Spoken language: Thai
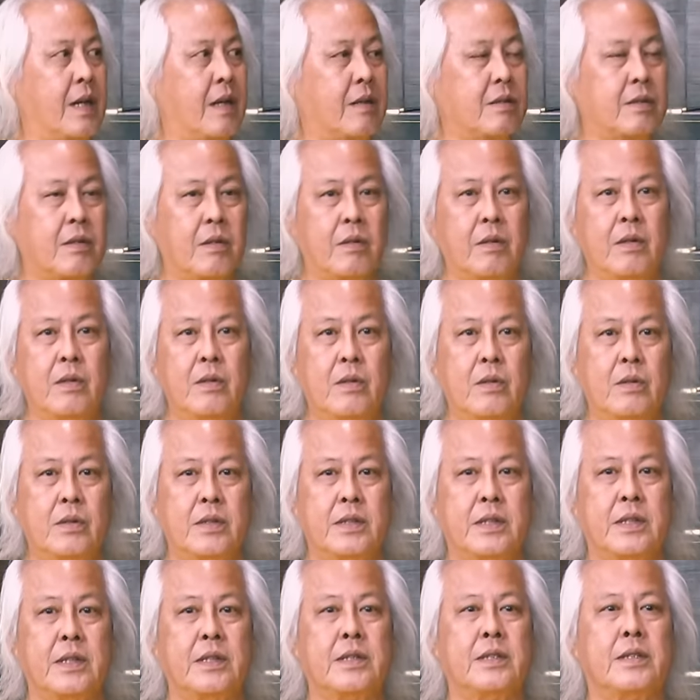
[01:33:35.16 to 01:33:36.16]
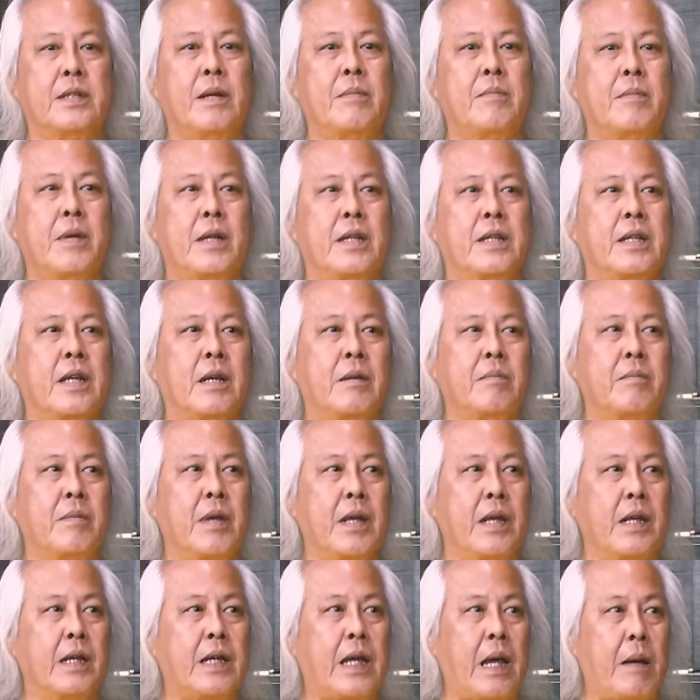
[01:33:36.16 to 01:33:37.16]
เราต้องรู้ systematic
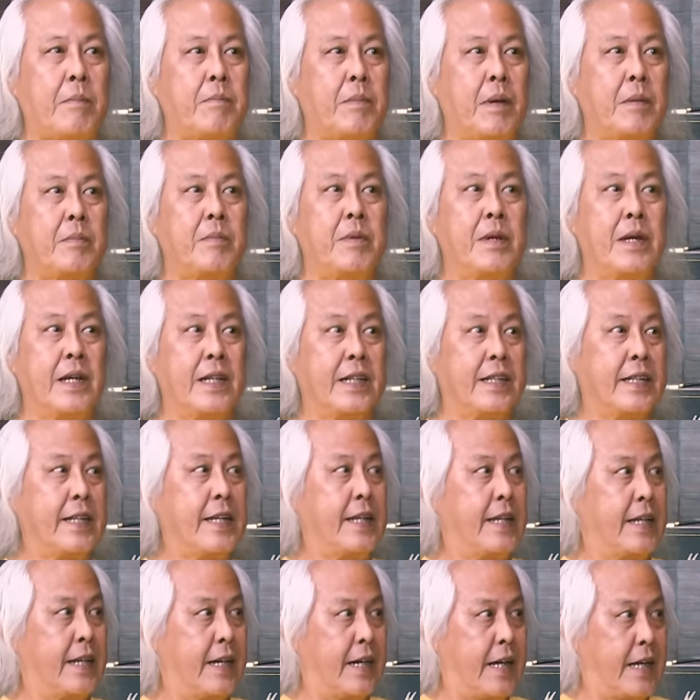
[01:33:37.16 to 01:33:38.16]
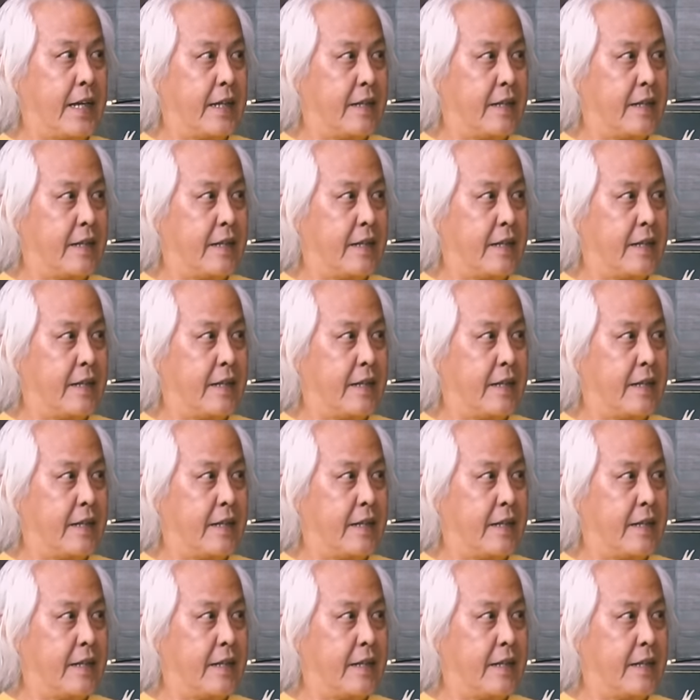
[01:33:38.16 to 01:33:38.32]
มี capability ยังไง